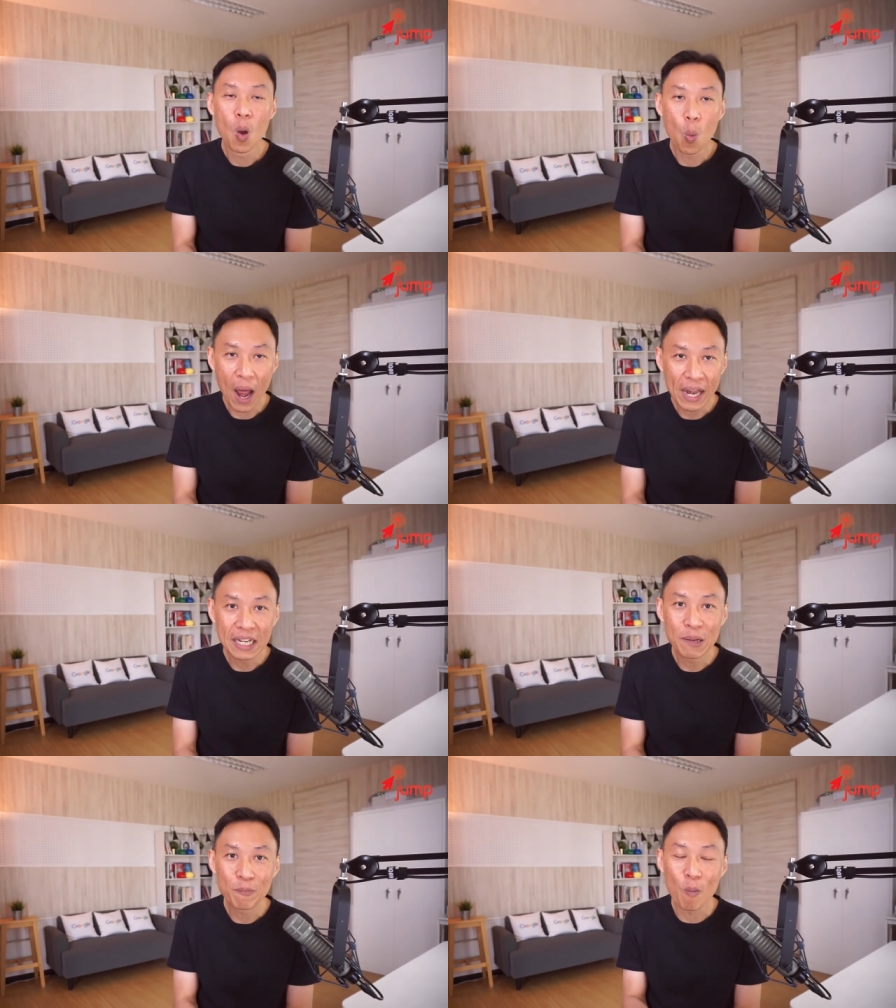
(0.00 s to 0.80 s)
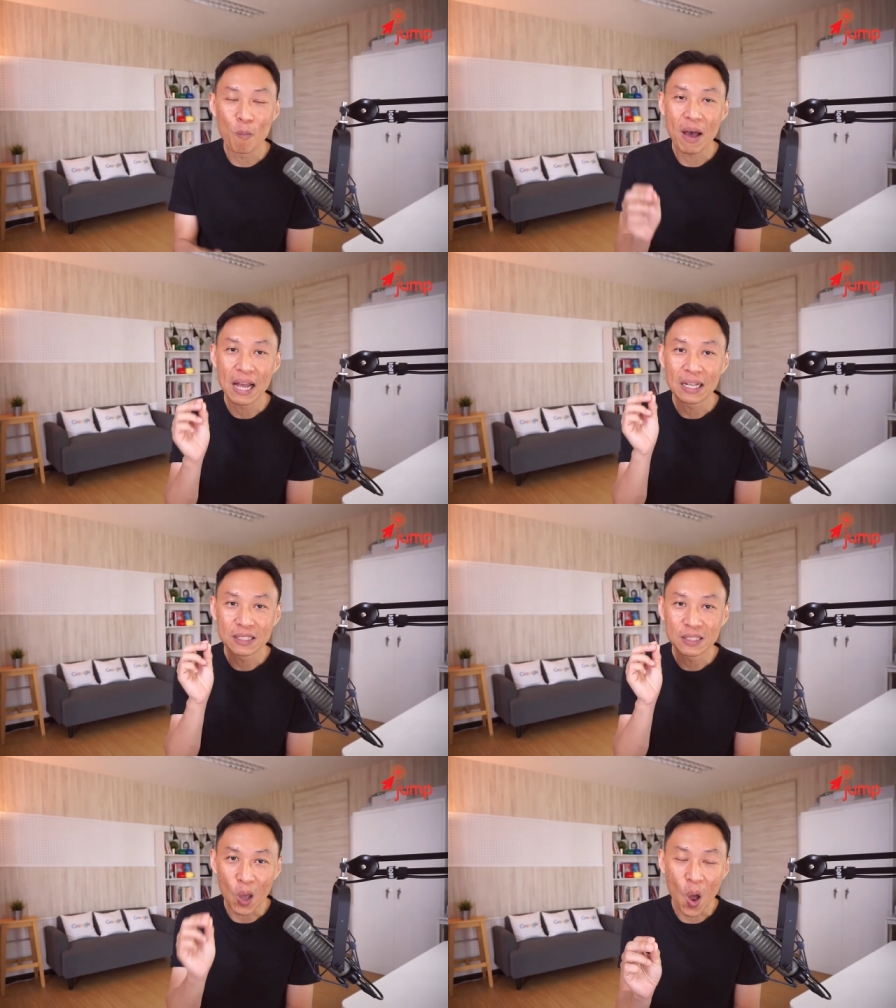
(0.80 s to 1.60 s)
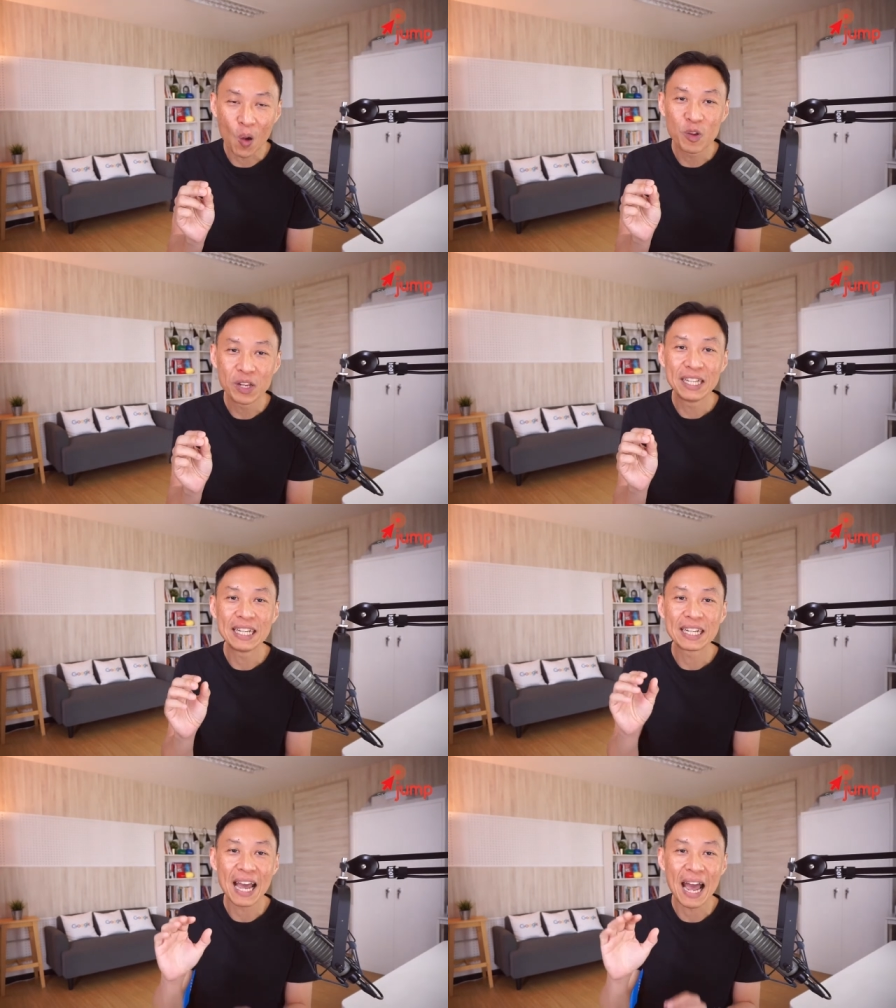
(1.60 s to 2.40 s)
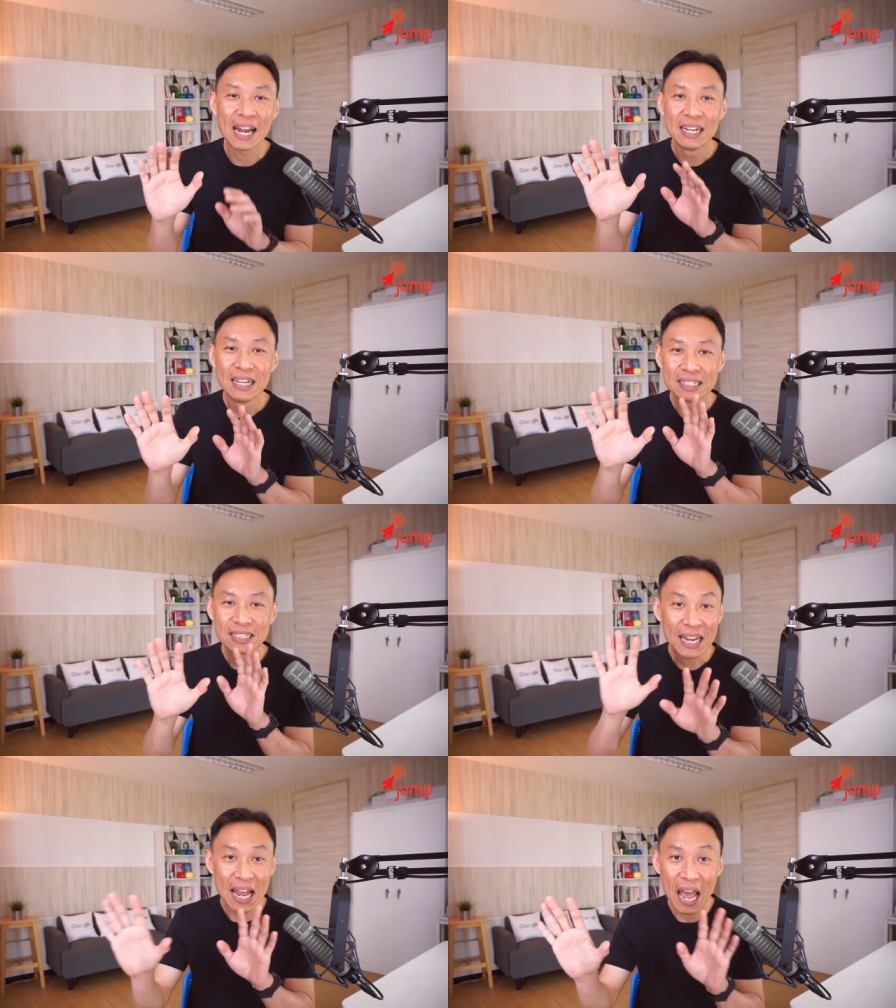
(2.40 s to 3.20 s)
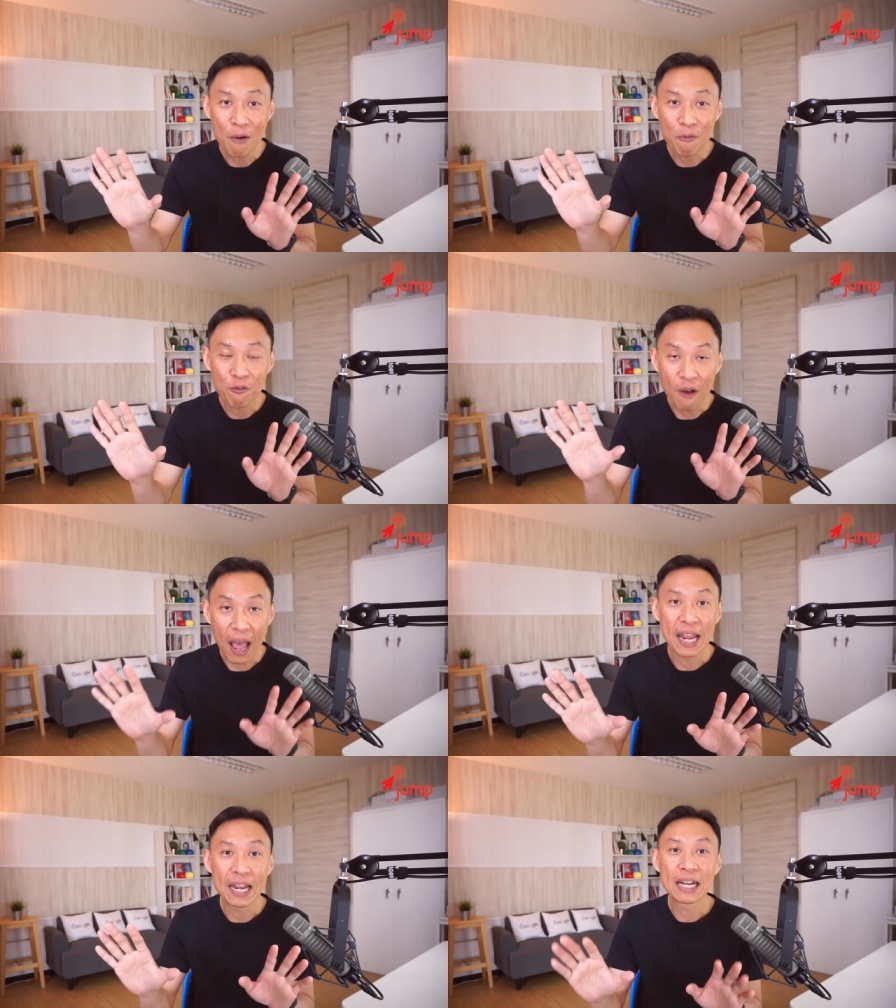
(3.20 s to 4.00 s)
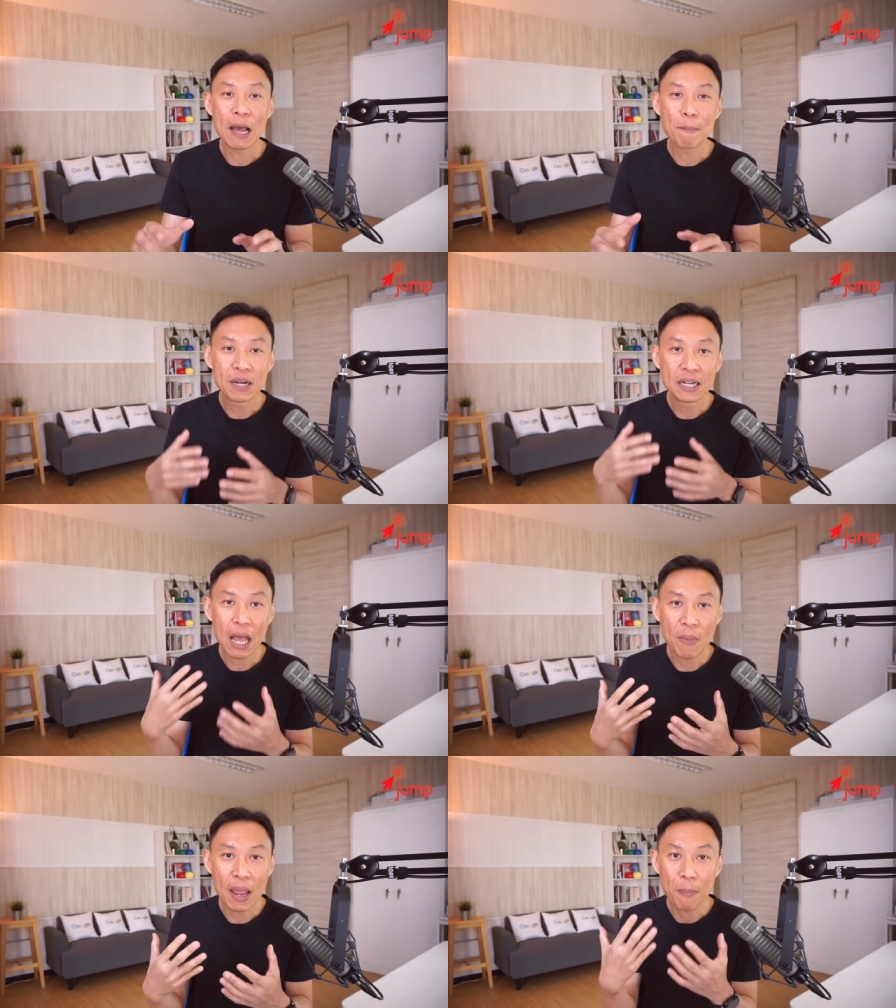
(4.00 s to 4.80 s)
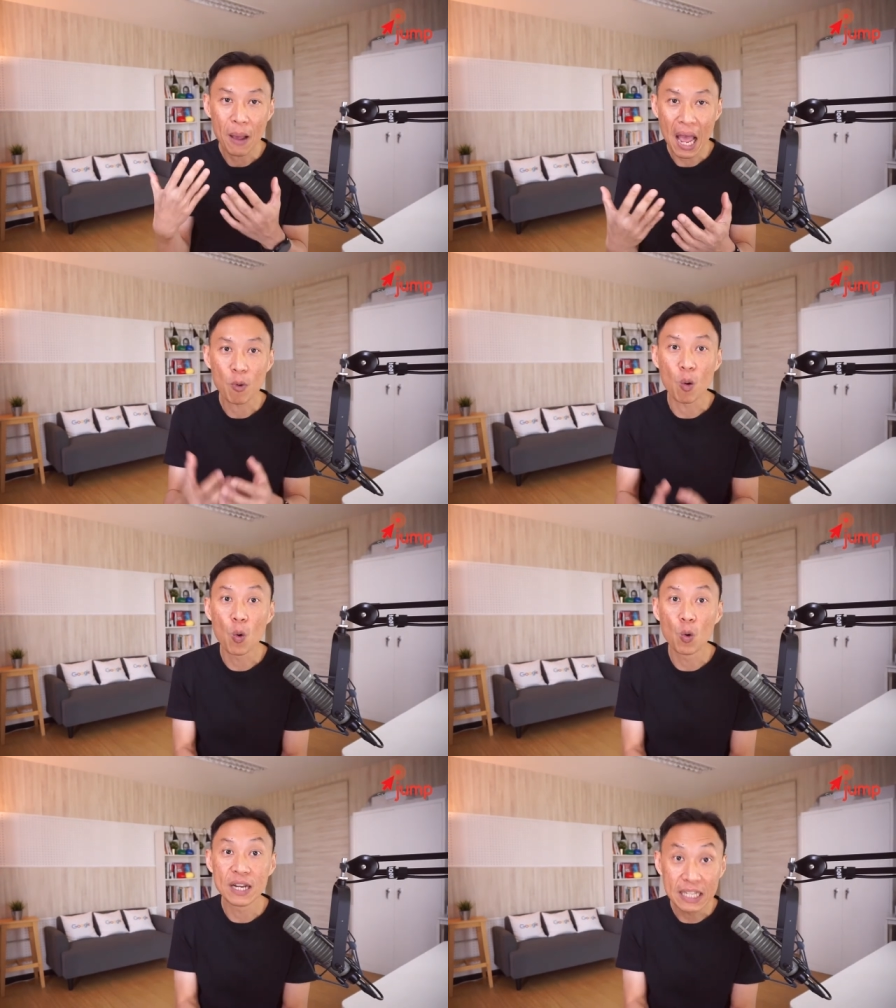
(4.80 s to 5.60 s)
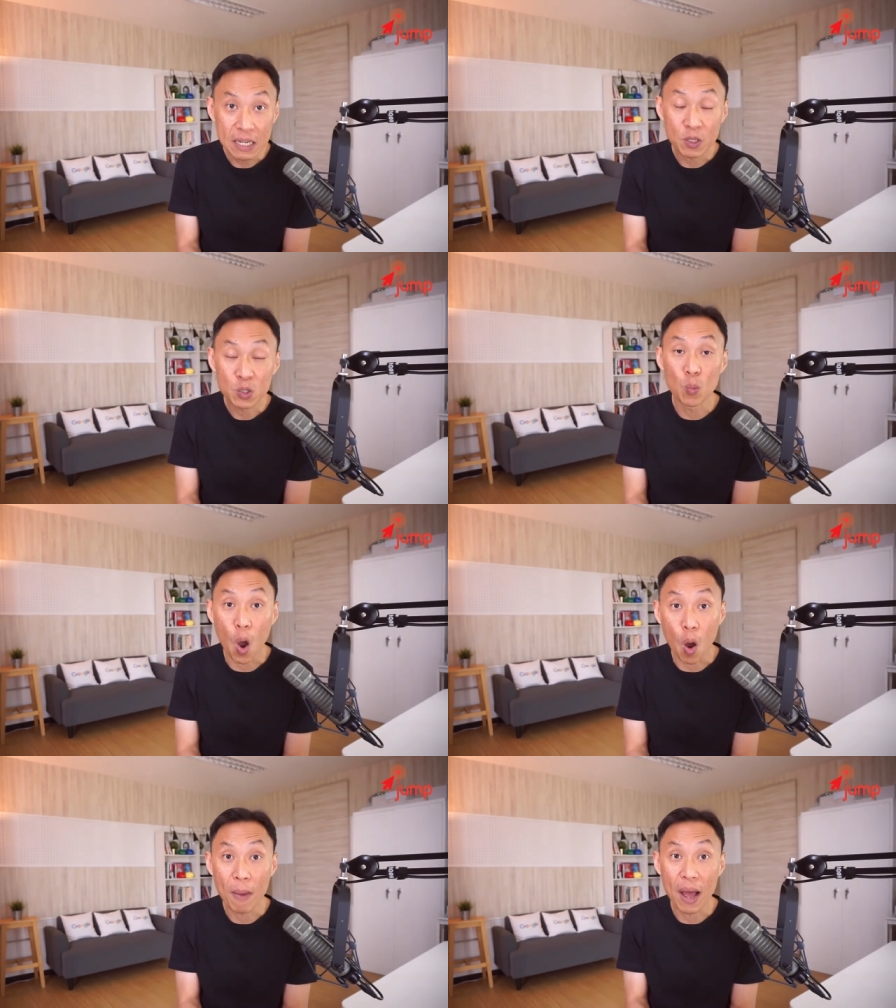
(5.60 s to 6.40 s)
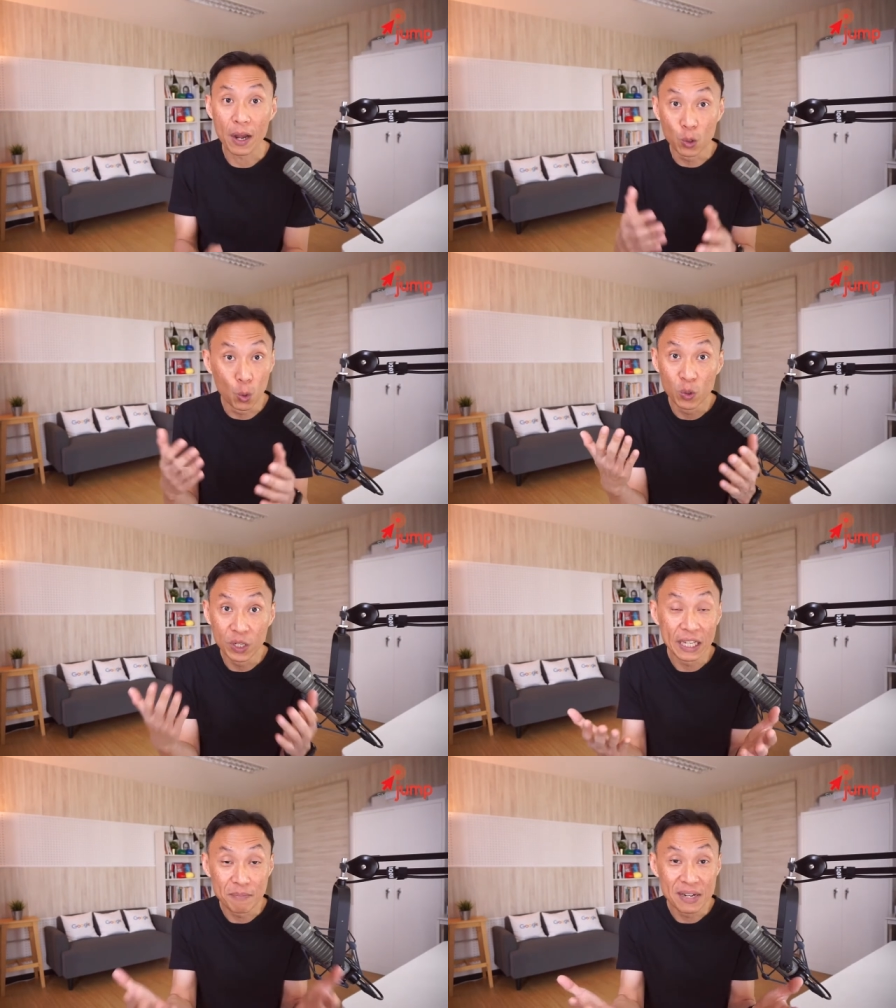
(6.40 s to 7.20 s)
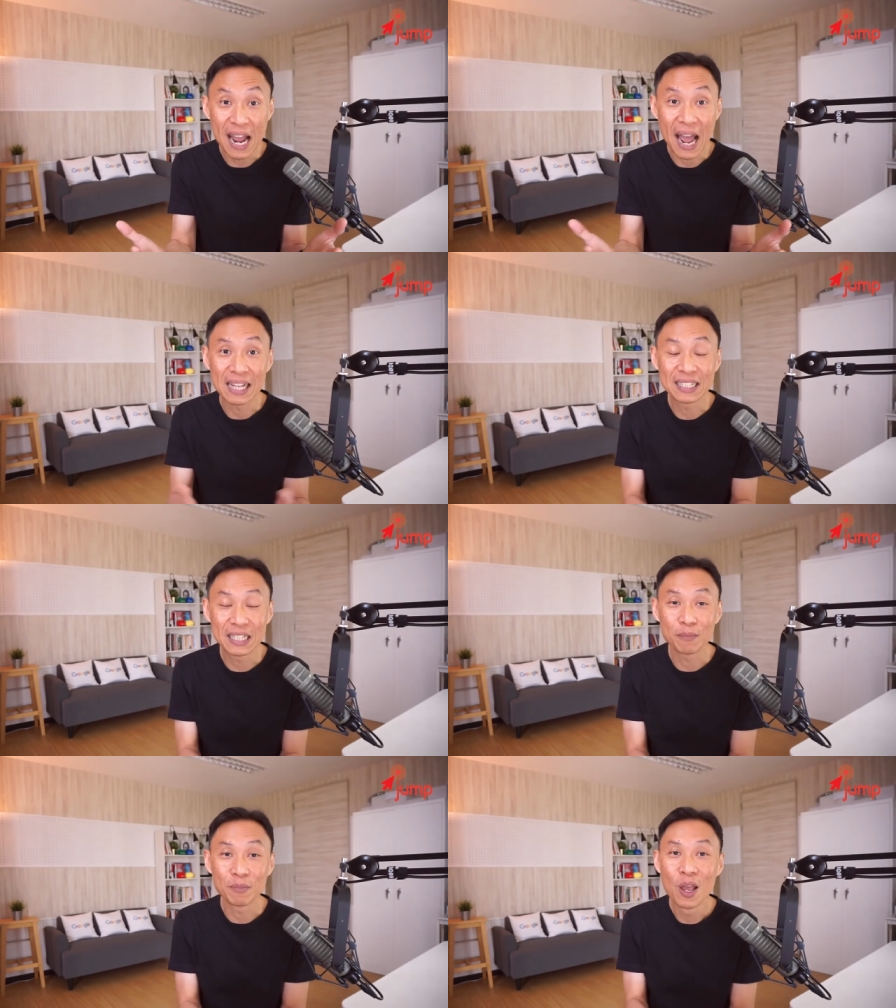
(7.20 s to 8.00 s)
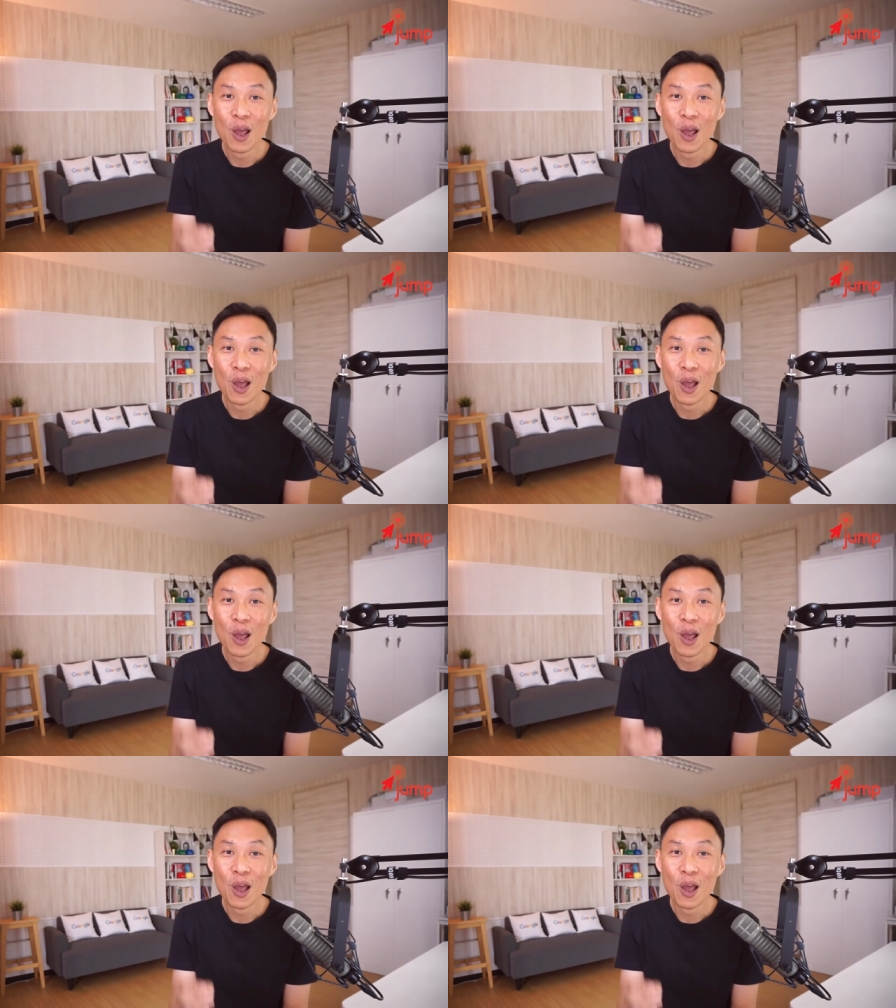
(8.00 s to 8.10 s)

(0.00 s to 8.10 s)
วันนี้ผมมาสอนวิธีการเซตอัพไฟนะครับเพื่อทำให้ภาพของคุณในที่ประชุมออกมาดูดีมืออาชีพ